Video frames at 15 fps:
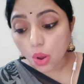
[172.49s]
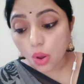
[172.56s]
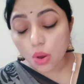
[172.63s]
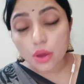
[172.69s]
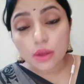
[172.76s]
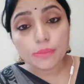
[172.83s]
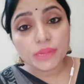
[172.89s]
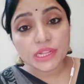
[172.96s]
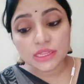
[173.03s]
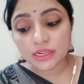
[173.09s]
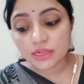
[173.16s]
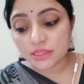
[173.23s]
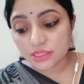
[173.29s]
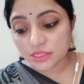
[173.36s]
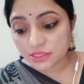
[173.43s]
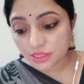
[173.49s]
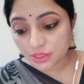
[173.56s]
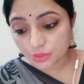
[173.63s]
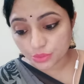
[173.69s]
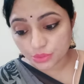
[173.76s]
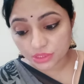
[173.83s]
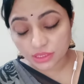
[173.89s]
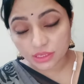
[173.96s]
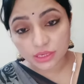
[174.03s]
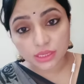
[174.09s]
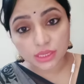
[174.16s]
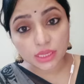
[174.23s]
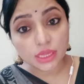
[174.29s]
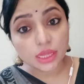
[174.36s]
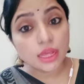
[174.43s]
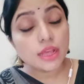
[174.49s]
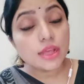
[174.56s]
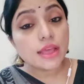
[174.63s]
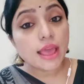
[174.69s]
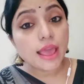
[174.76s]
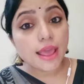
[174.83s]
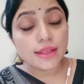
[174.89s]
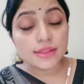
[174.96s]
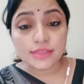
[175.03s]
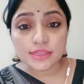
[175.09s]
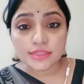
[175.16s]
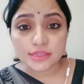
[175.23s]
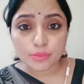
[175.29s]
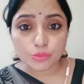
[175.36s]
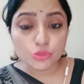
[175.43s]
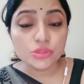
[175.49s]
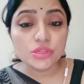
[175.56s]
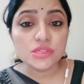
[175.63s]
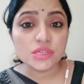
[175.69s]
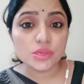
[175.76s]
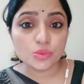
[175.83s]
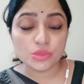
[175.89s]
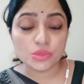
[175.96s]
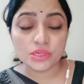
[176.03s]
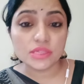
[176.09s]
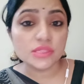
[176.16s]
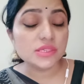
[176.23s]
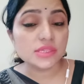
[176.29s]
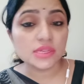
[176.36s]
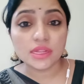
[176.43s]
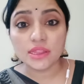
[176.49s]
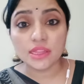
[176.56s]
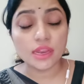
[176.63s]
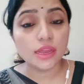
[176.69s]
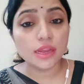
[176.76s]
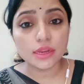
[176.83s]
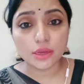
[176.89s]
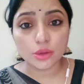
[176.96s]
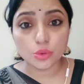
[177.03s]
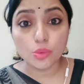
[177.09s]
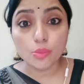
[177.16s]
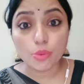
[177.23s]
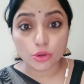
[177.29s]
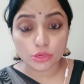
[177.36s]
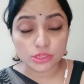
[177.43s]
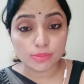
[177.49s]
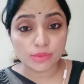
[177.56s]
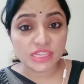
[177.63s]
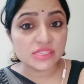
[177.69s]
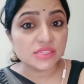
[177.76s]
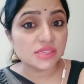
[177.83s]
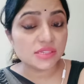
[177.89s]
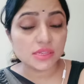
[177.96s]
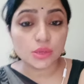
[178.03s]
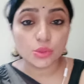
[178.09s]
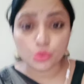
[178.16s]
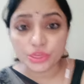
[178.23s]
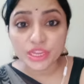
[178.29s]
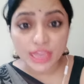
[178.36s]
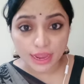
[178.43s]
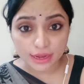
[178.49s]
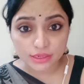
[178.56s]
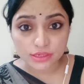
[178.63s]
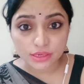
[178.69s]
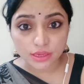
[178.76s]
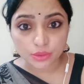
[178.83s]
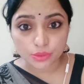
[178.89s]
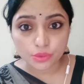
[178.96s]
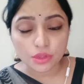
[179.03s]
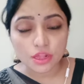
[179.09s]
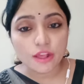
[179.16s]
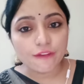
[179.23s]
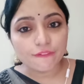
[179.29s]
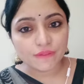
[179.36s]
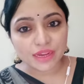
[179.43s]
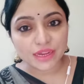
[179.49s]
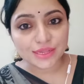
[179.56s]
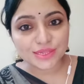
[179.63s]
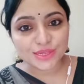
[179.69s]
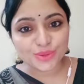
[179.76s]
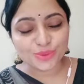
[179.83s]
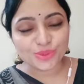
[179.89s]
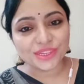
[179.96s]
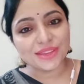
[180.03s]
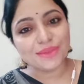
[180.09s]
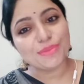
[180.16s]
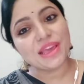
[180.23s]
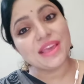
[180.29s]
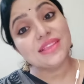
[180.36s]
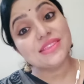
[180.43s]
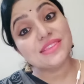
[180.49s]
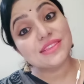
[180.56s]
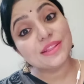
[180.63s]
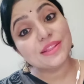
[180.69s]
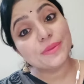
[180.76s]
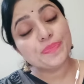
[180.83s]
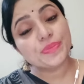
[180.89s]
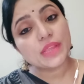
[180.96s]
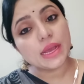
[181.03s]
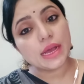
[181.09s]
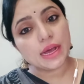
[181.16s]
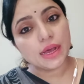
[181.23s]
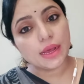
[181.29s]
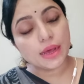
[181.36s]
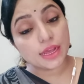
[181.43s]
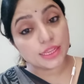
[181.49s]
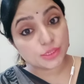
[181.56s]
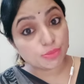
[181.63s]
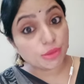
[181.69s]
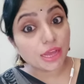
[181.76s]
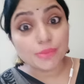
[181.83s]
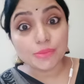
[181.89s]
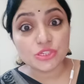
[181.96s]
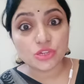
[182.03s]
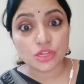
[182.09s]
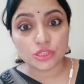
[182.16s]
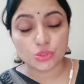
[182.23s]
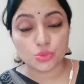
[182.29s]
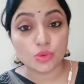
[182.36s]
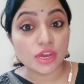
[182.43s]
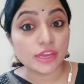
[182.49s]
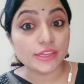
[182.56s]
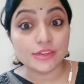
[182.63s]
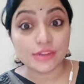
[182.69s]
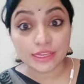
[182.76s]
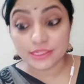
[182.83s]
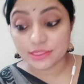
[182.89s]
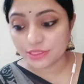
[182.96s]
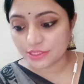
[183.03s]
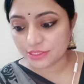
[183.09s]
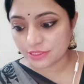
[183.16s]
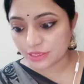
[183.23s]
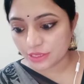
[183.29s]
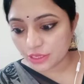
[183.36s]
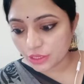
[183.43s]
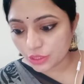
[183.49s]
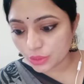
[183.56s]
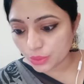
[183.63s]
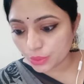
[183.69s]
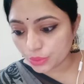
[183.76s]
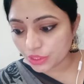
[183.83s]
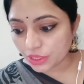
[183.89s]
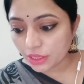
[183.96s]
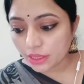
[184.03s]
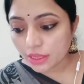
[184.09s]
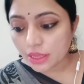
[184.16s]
और मैं धरती से उठ करके ऐसे समुद्र से उठकर जिसका तला ना हो बॉटमलेस जिसका कोई एंड ना हो वहाँ से उठ के मैं आ, आसमान में जाती हूँ आई राइज ओके